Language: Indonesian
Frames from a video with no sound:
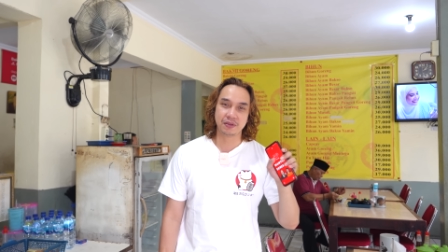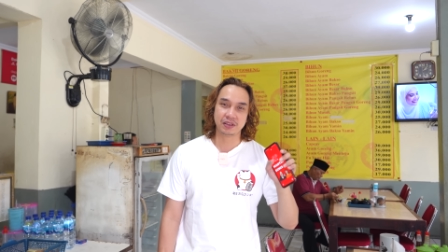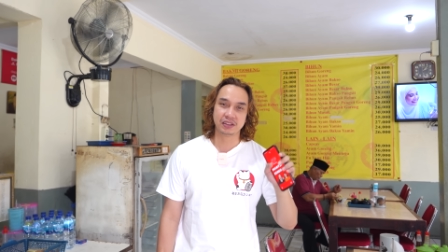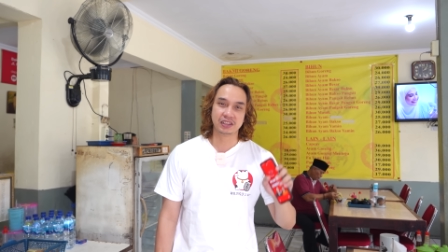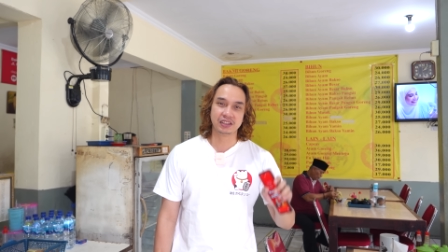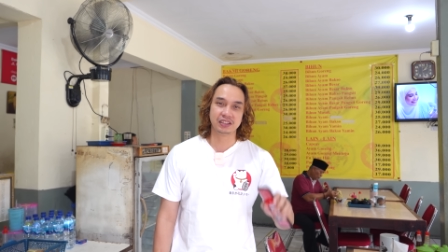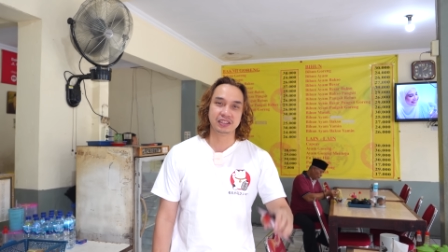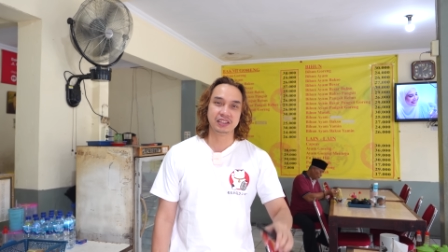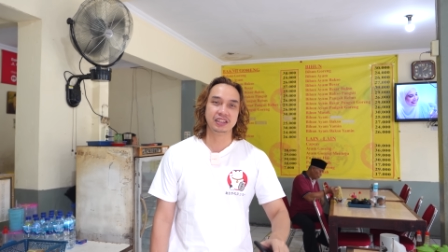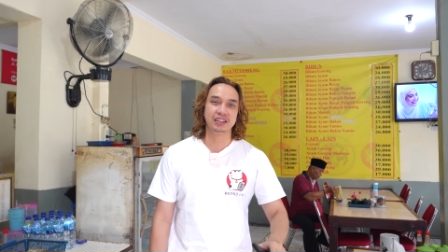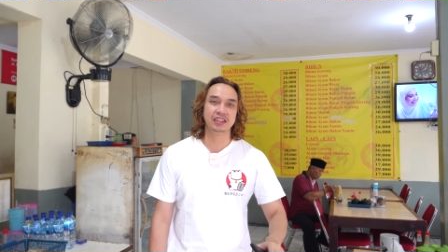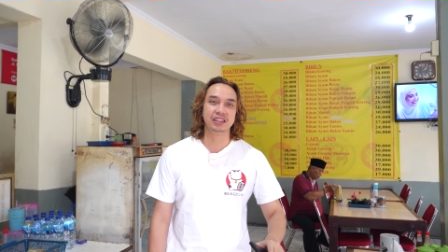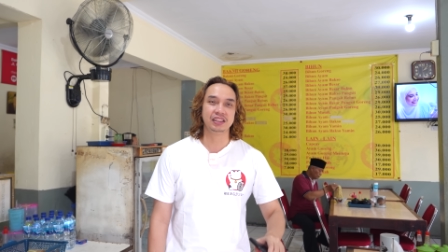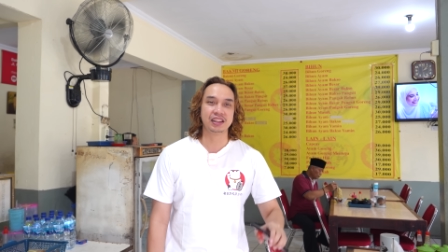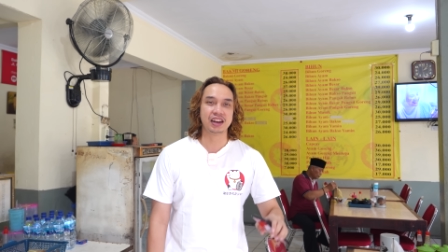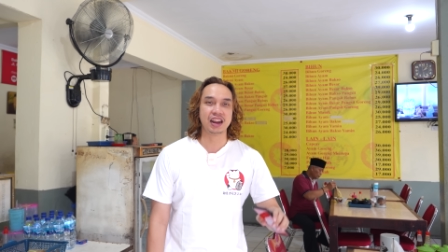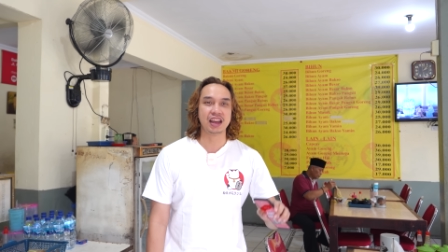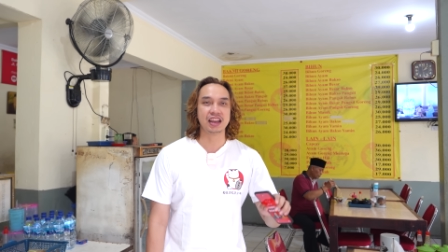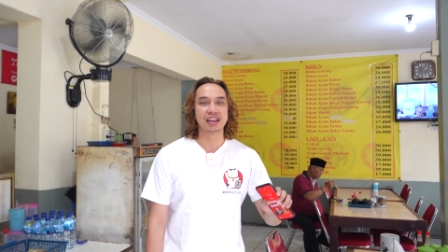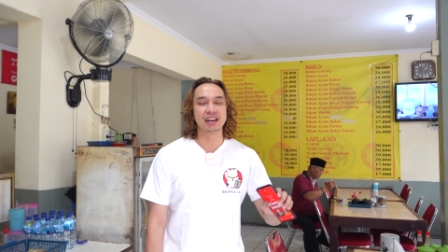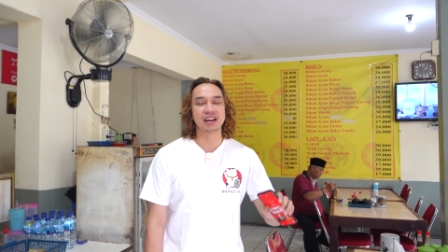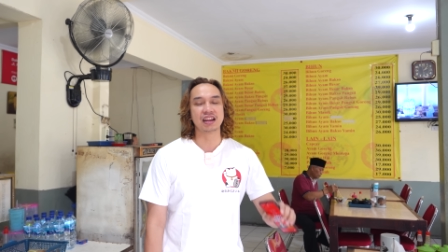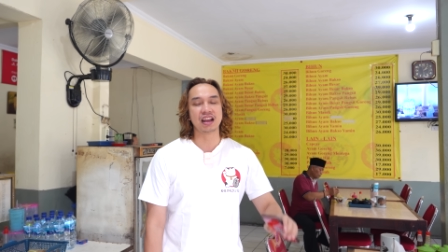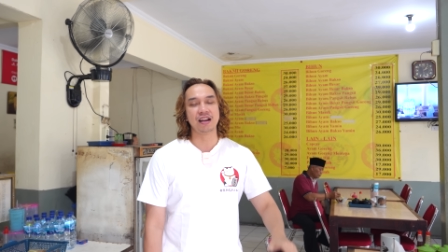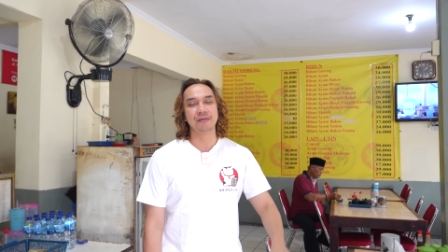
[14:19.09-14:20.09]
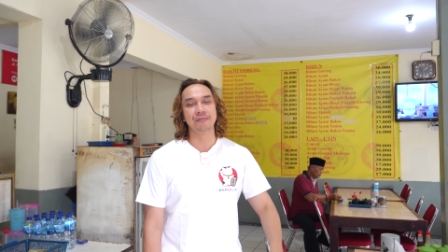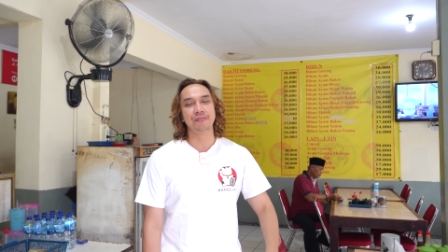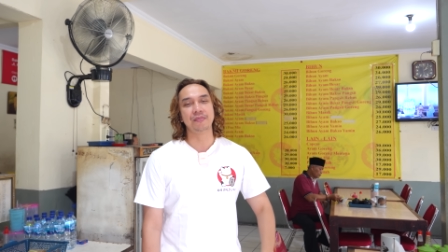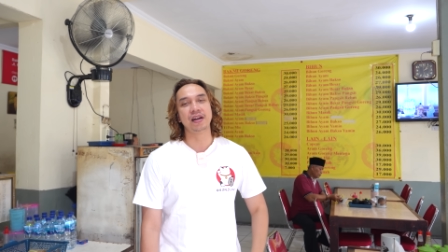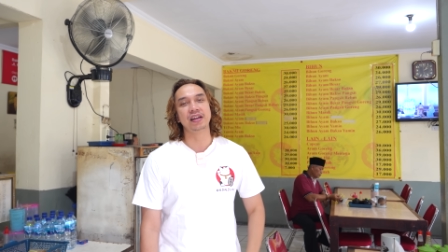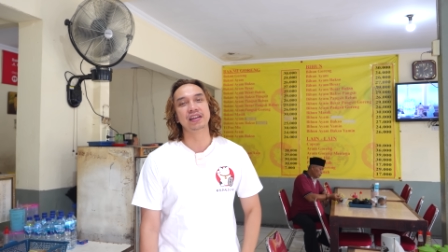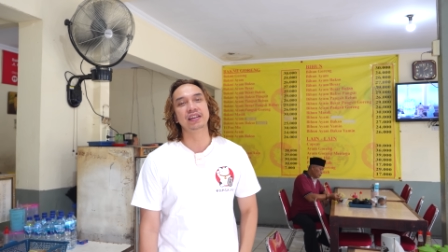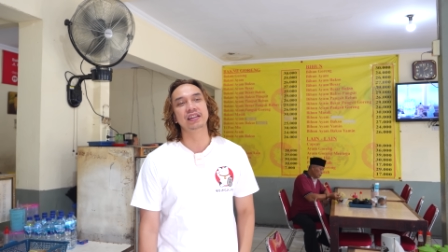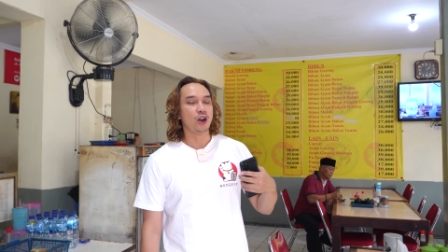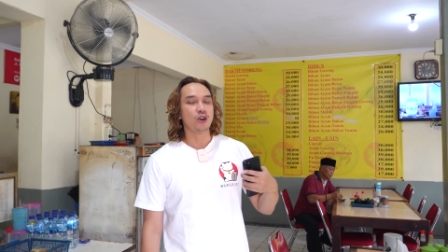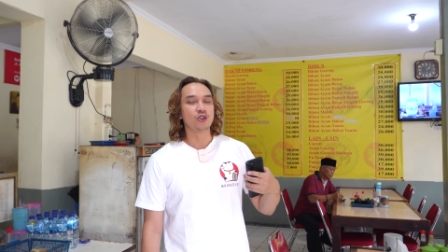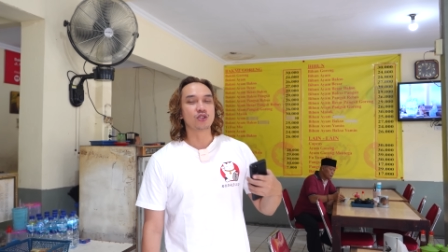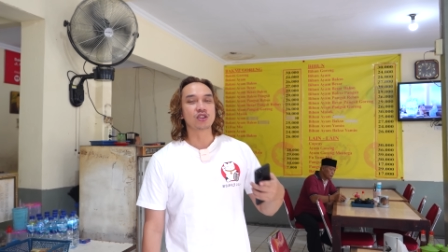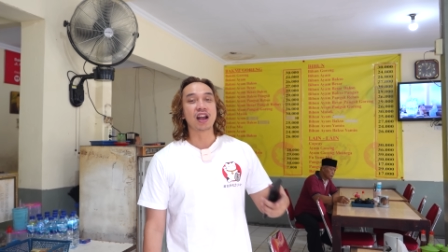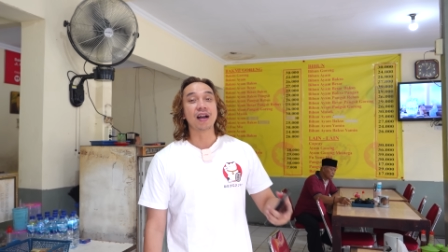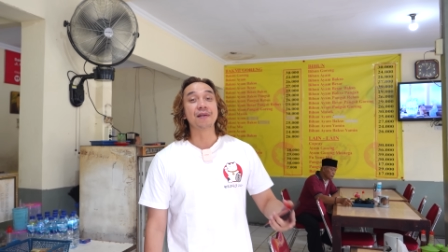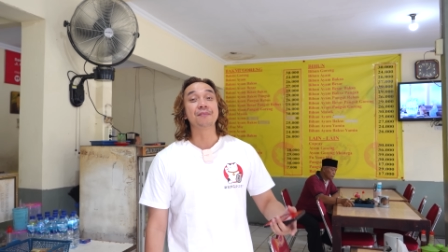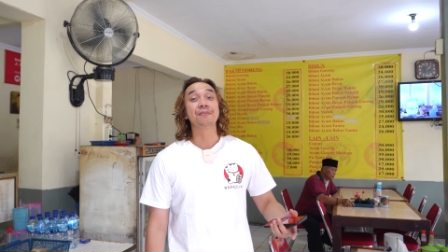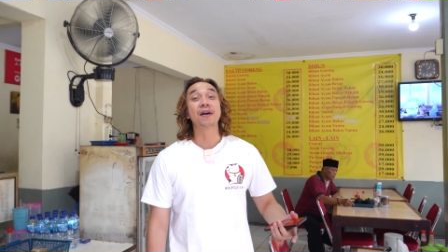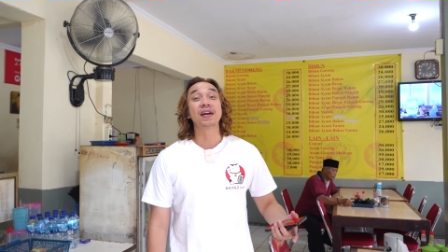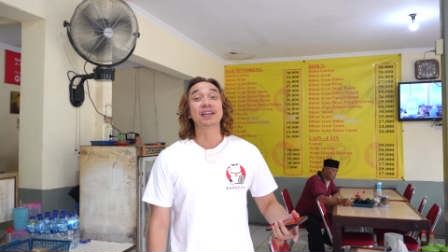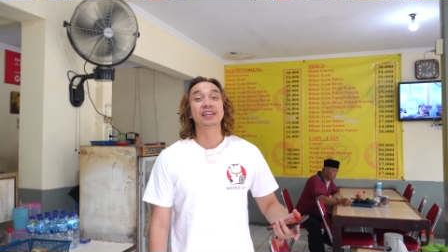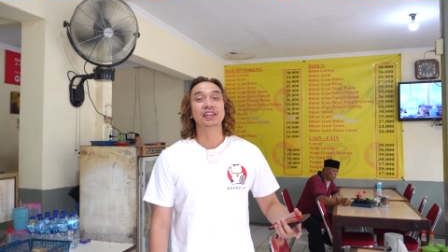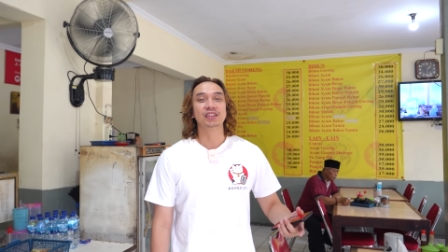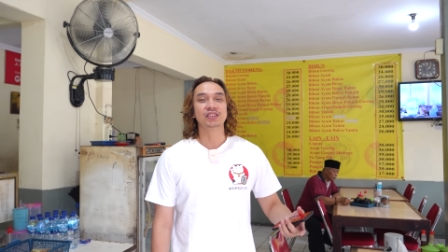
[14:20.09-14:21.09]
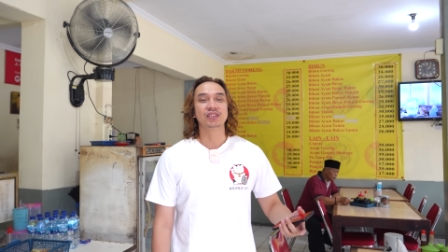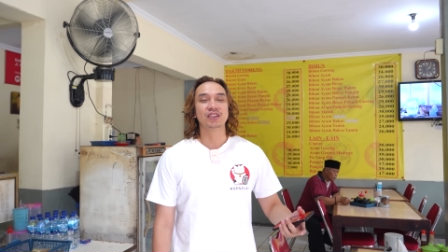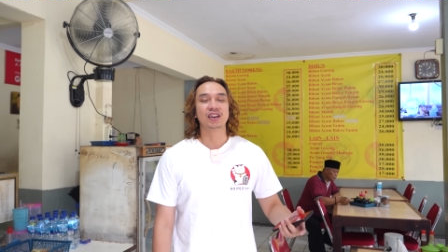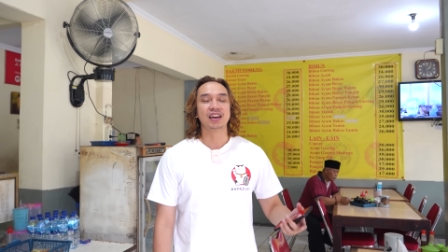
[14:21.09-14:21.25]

pas kesini terakhir terakhir kapan, tahun kapan gitu.